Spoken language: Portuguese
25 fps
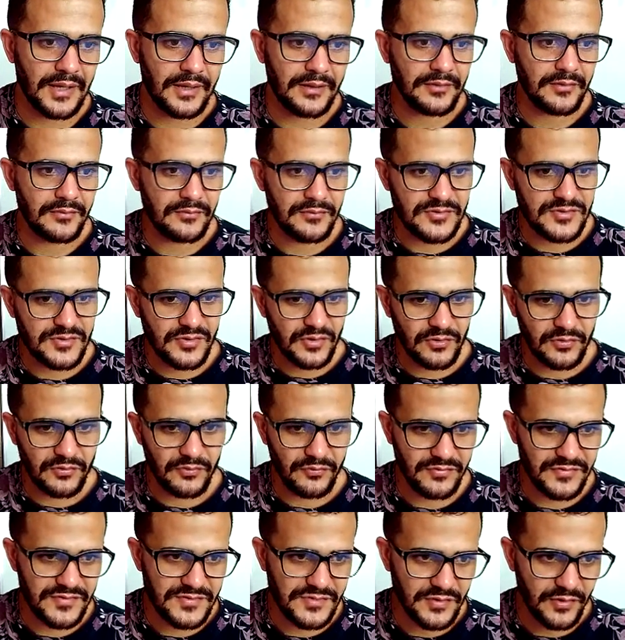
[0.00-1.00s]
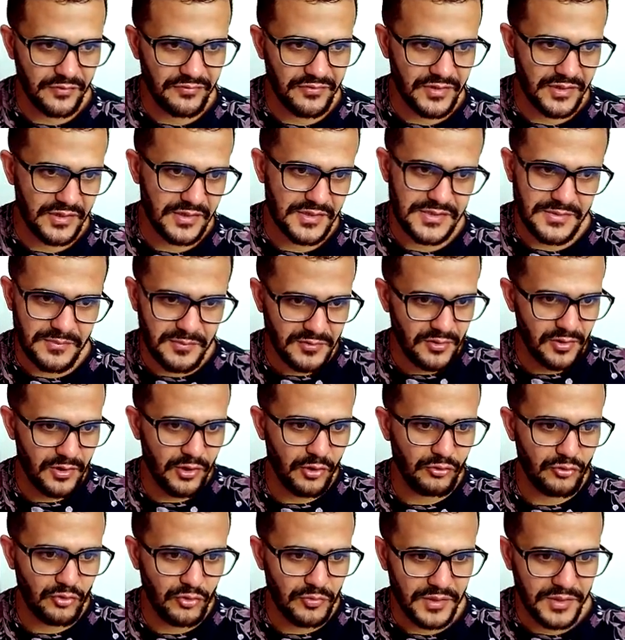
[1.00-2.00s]
Então eu só, só ver aqui. Você pode colocar
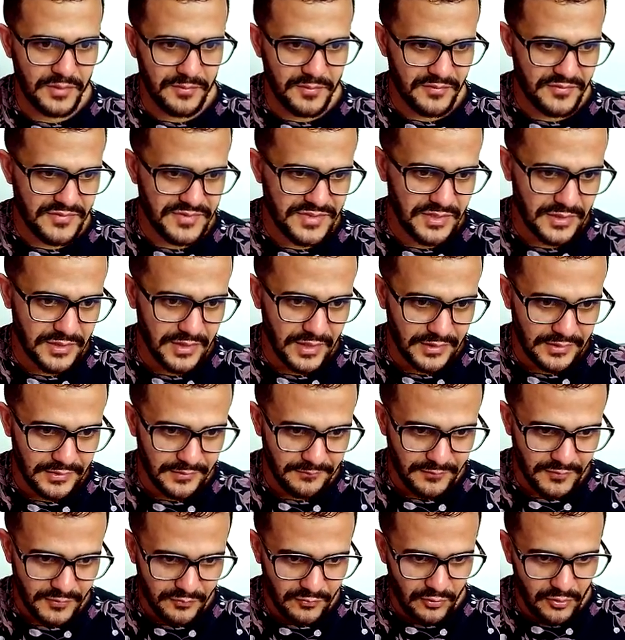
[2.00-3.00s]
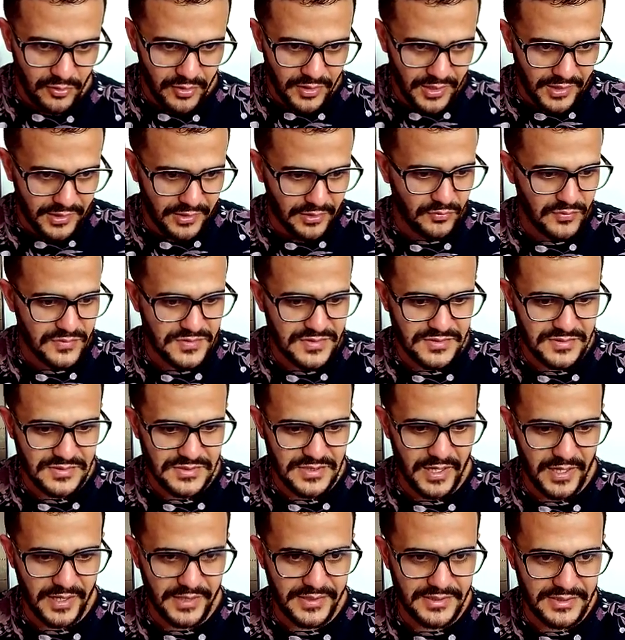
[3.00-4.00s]
o nome aqui para você criar. Tá? Então eu vou colocar aqui o
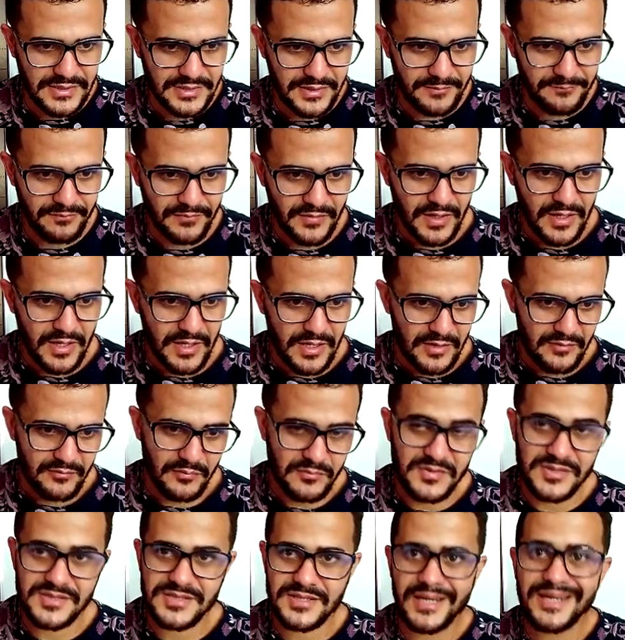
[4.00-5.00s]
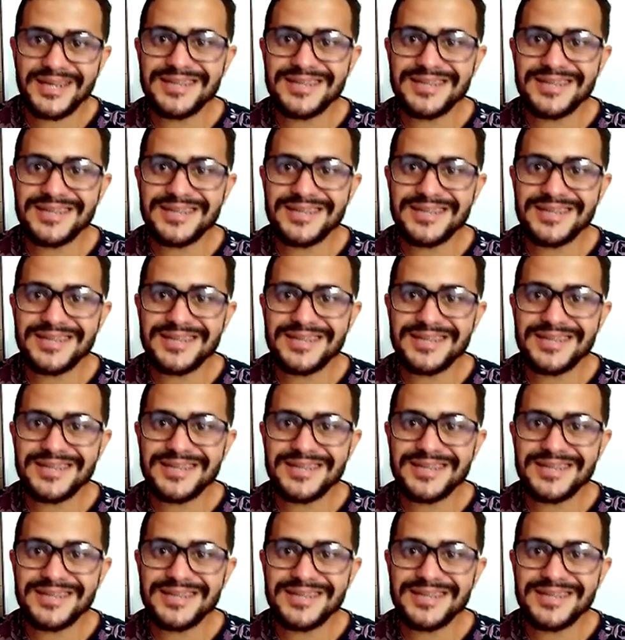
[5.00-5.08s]
site, né? vamos dizer que